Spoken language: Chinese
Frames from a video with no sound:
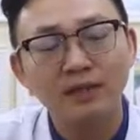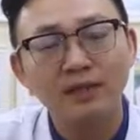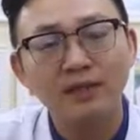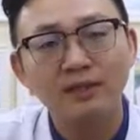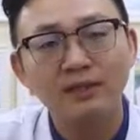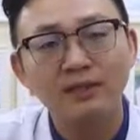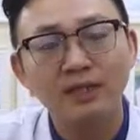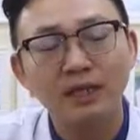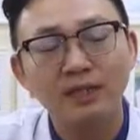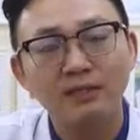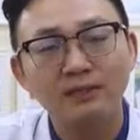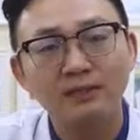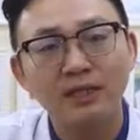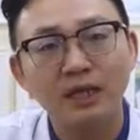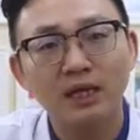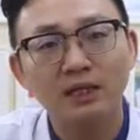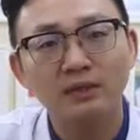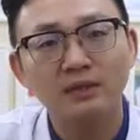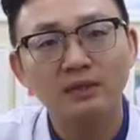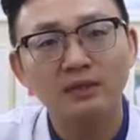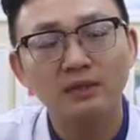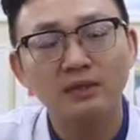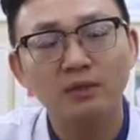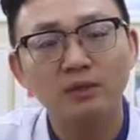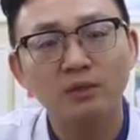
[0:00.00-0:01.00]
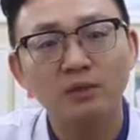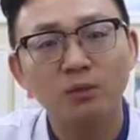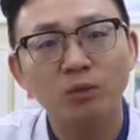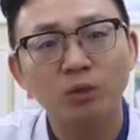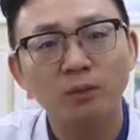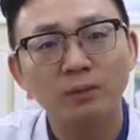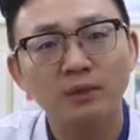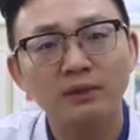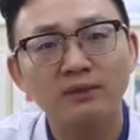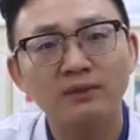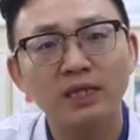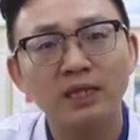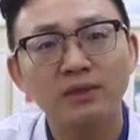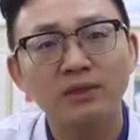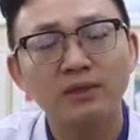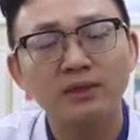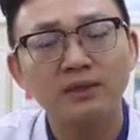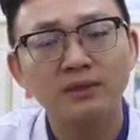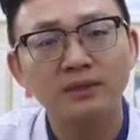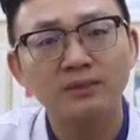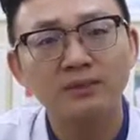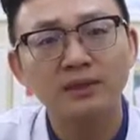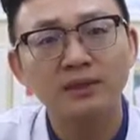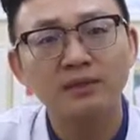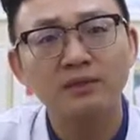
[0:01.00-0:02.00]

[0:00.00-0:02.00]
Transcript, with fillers: 大家想想，其实我们在对自